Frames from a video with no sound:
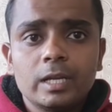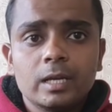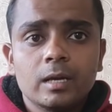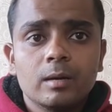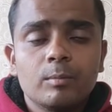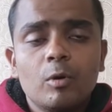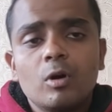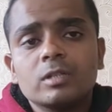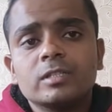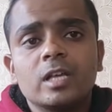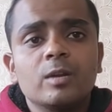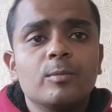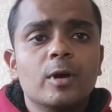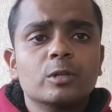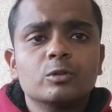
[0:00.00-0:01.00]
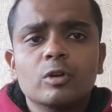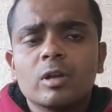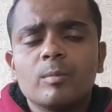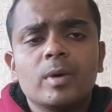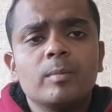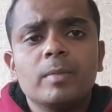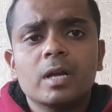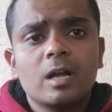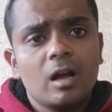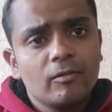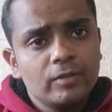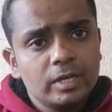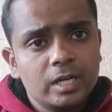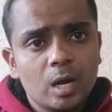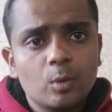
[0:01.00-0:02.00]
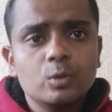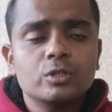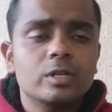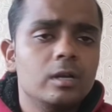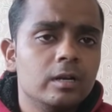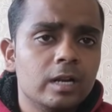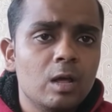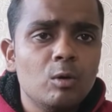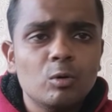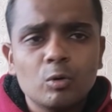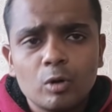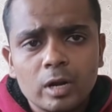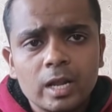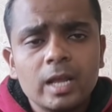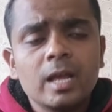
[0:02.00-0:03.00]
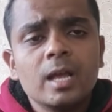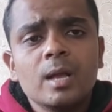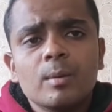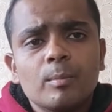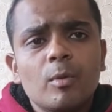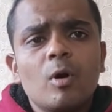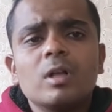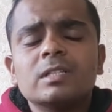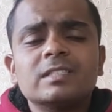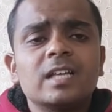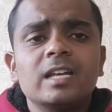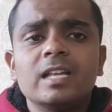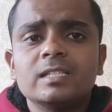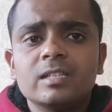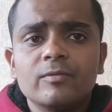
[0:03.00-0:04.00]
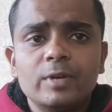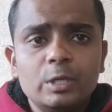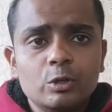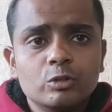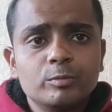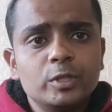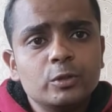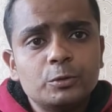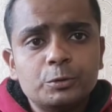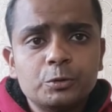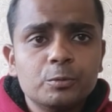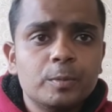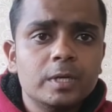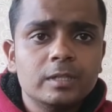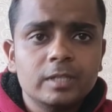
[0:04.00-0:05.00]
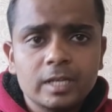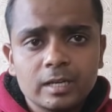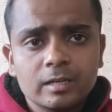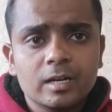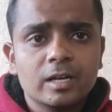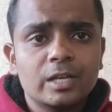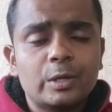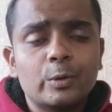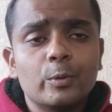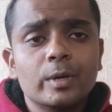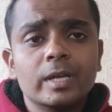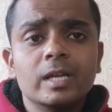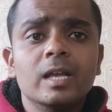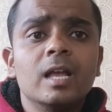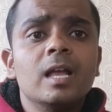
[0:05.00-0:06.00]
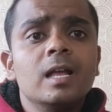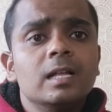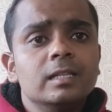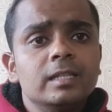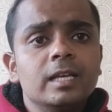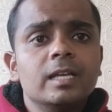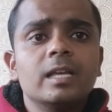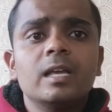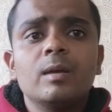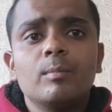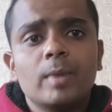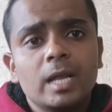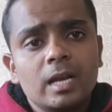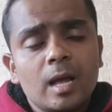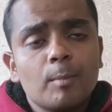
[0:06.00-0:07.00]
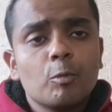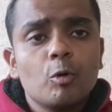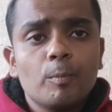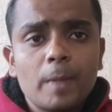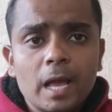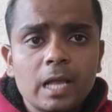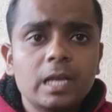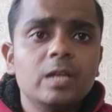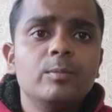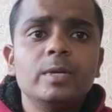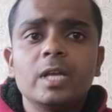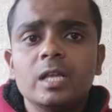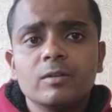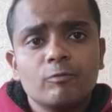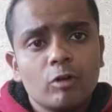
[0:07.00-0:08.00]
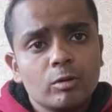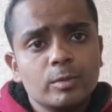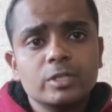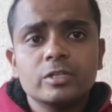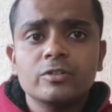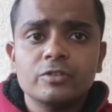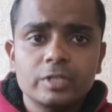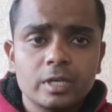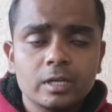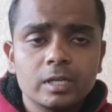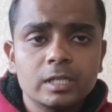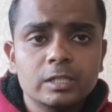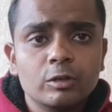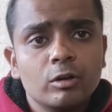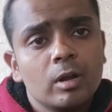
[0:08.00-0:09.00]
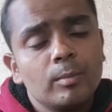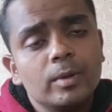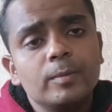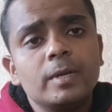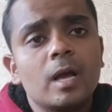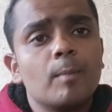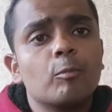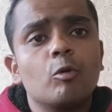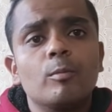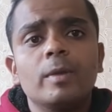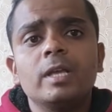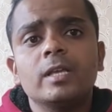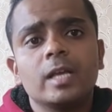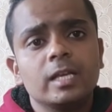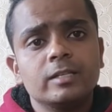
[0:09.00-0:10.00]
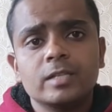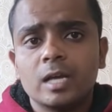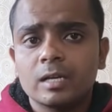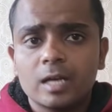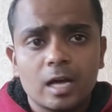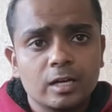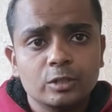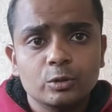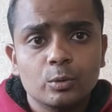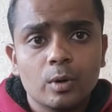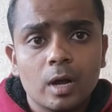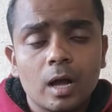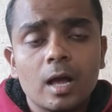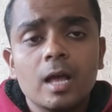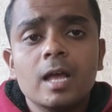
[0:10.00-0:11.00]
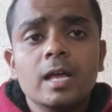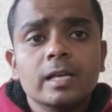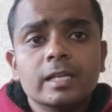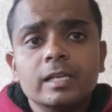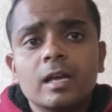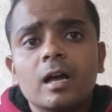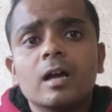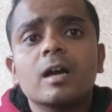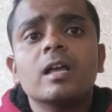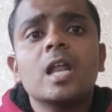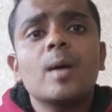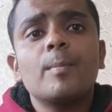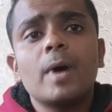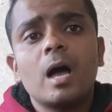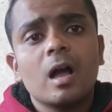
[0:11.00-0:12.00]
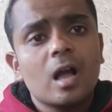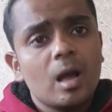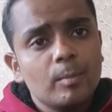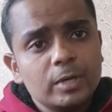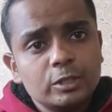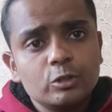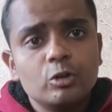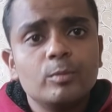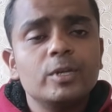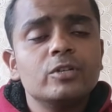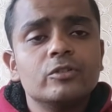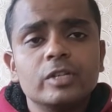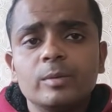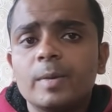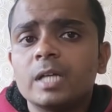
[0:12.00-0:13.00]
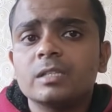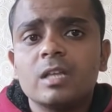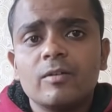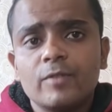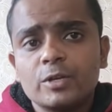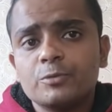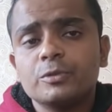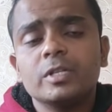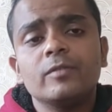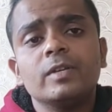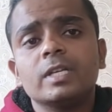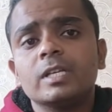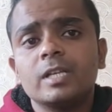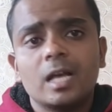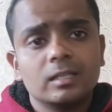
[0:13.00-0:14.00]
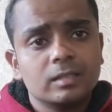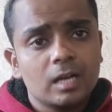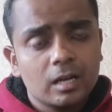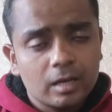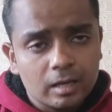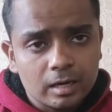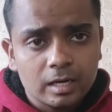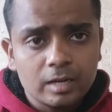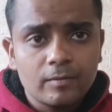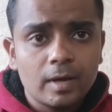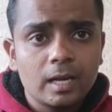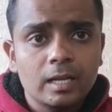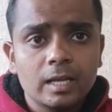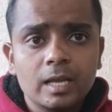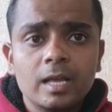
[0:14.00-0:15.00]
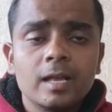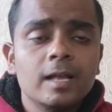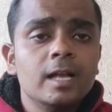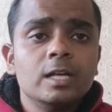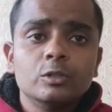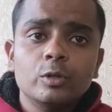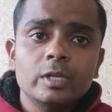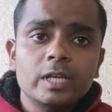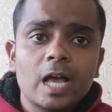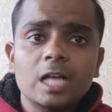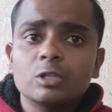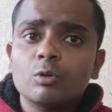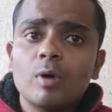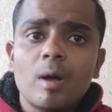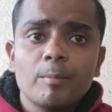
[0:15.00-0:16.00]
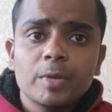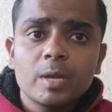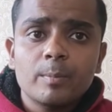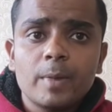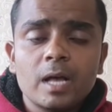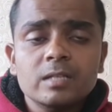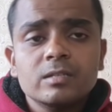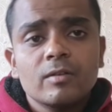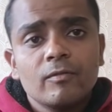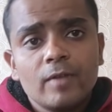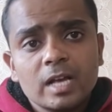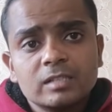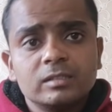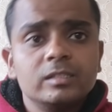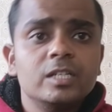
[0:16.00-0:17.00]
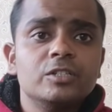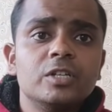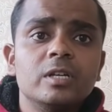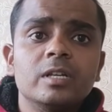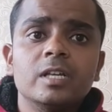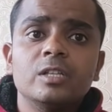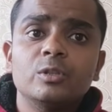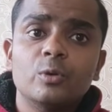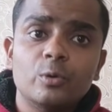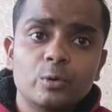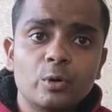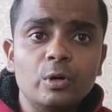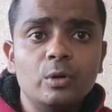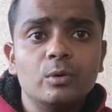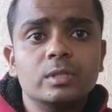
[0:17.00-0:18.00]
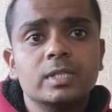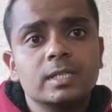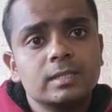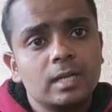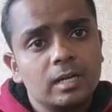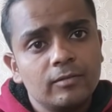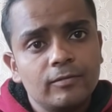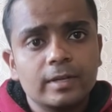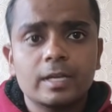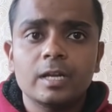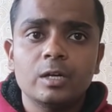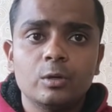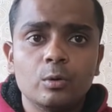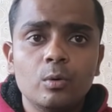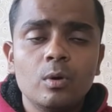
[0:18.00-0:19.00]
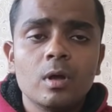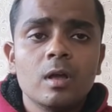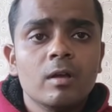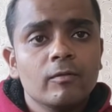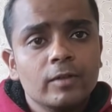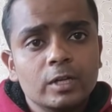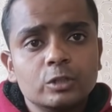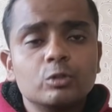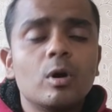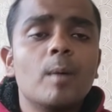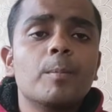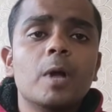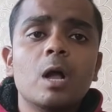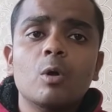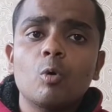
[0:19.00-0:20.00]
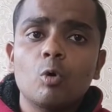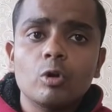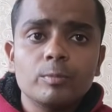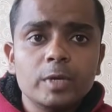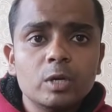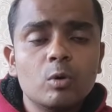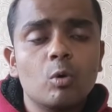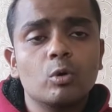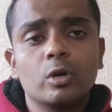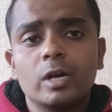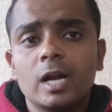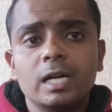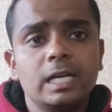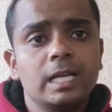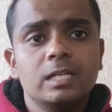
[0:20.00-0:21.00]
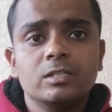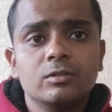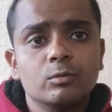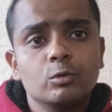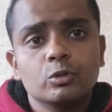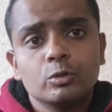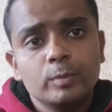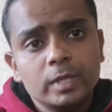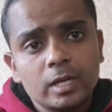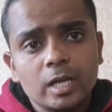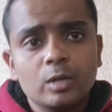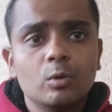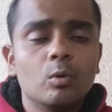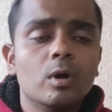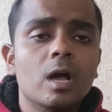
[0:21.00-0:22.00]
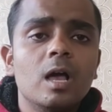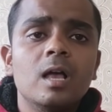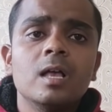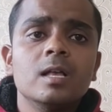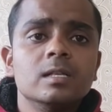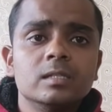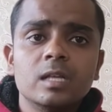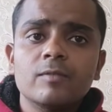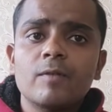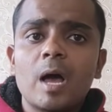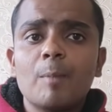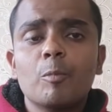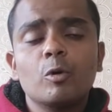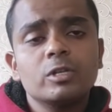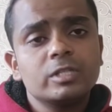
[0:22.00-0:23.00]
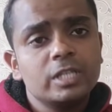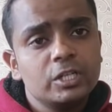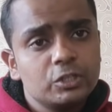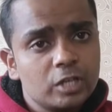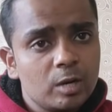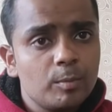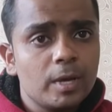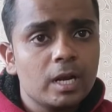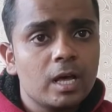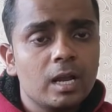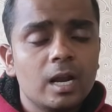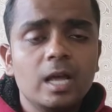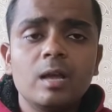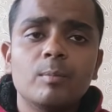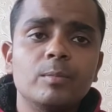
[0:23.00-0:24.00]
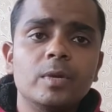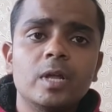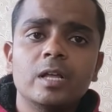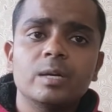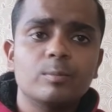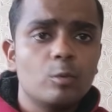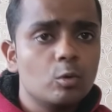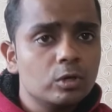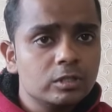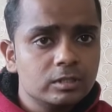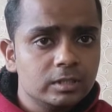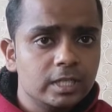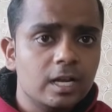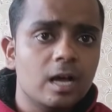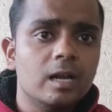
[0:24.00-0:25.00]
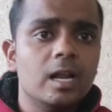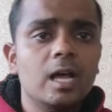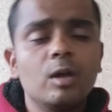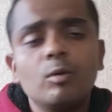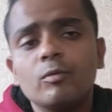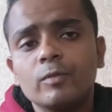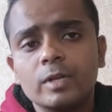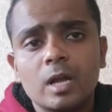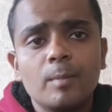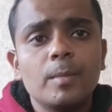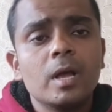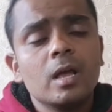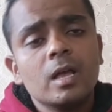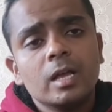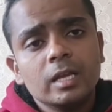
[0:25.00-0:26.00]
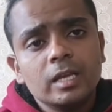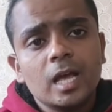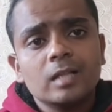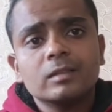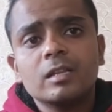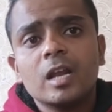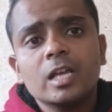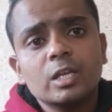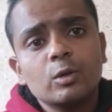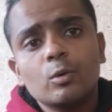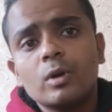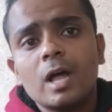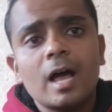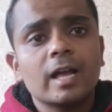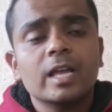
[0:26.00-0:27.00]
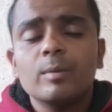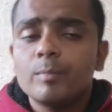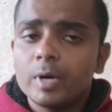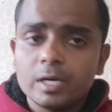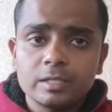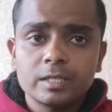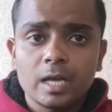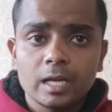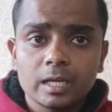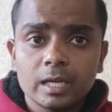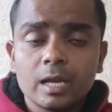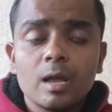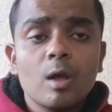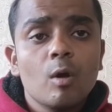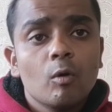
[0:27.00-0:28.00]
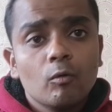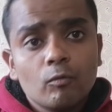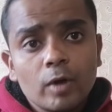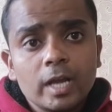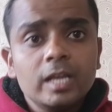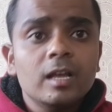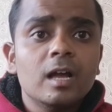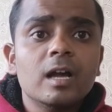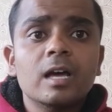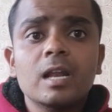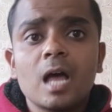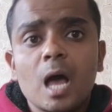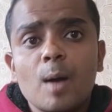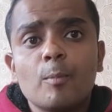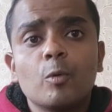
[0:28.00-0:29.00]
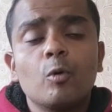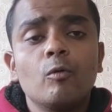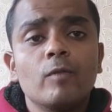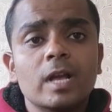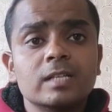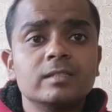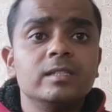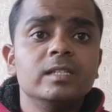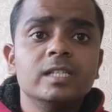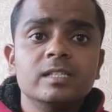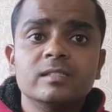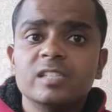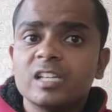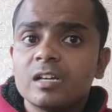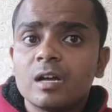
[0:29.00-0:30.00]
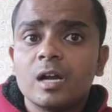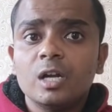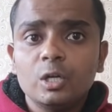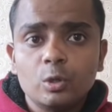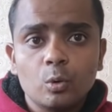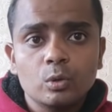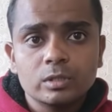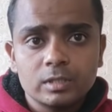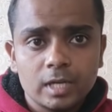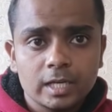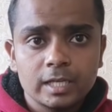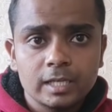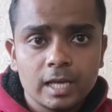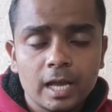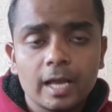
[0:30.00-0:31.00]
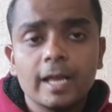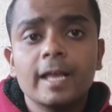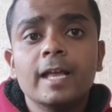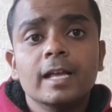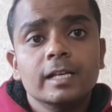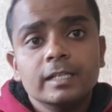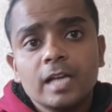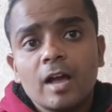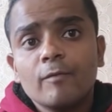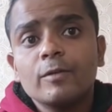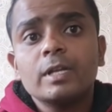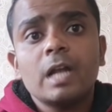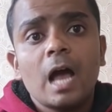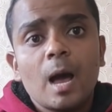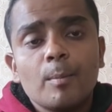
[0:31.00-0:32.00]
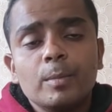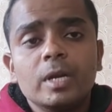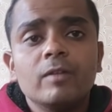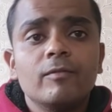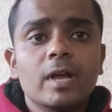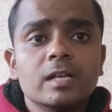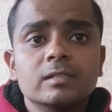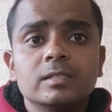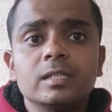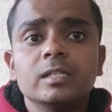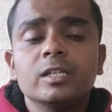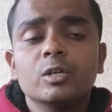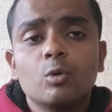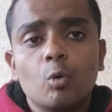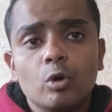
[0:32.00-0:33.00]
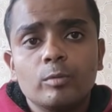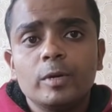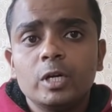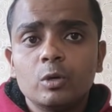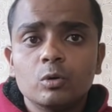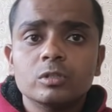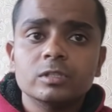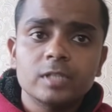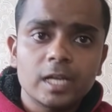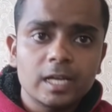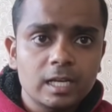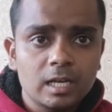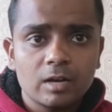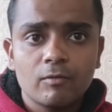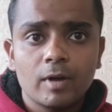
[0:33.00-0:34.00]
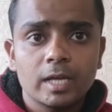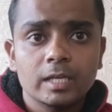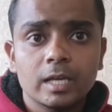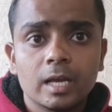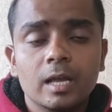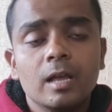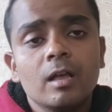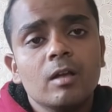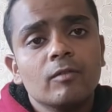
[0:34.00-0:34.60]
लेकर बहुत सारे भक्तों के मन में काफ़ी डाउट चल रहा है और उन्होंने बहुत सारी ऐसी वीडियोस भी यूट्यूब पर देख रखी होंगी देखिए मैंने आपको पहले भी ये इन्फॉर्मेशन शेयर की थी और अभी भी आपको मैं यही जानकारी दूंगा कि अगर आप आगामी दिनों में श्री माता वैष्णो देवी की यात्रा करने वाले हैं तो या तो आपके पास वैक्सीनेशन के दोनों डोज की सर्टिफिकेट हो फिर तो आपका कोई भी कोरोना टेस्ट कुछ भी नहीं होगा सिर्फ आपको स्टेशन पर आना है अपना रिपोर्ट्स दिखाना है और फिर आप यात्रा की ओर आगे बढ़ जाएंगे वहीं अगर आपको वैक्सीन की सिंगल डोज लगी है या फिर आपने वैक्सीन की कोई भी डोज नहीं लगवाई है